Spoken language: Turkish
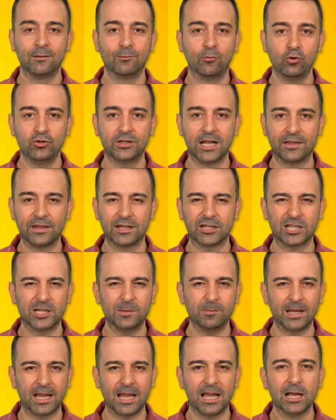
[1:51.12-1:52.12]
Bu yüzden
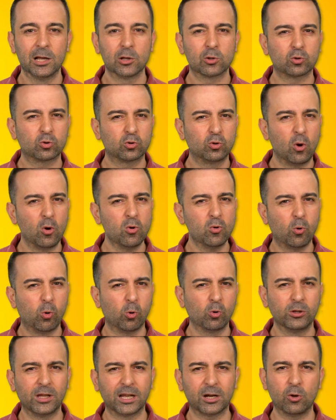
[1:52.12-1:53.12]
şimdi son
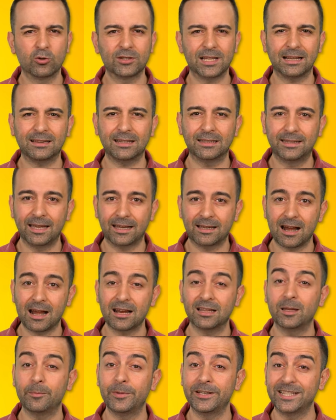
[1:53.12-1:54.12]
konuları özellikle
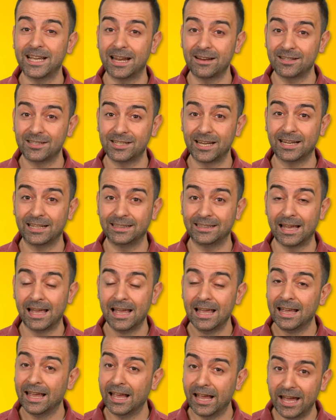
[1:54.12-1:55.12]
tekrar edebileceğiniz
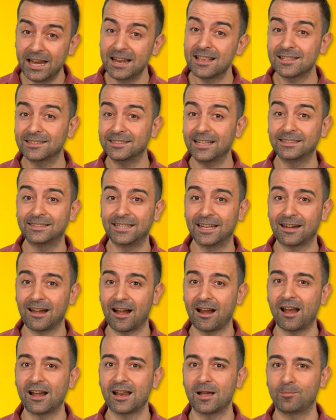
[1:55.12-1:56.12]
şekilde en azından
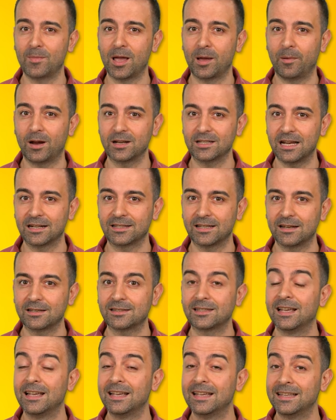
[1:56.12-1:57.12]
tekrarlar yapmaya
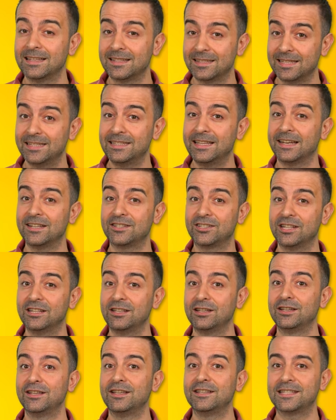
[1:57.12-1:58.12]
başlarsanız sizler
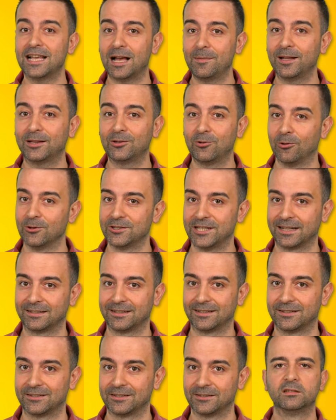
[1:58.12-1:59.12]
için isabetli
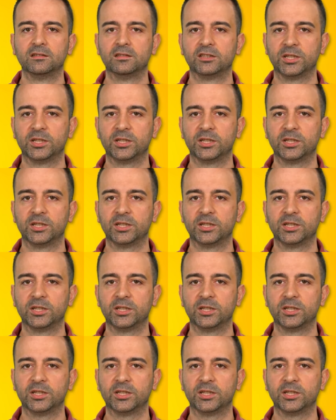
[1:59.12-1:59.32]
olacaktır.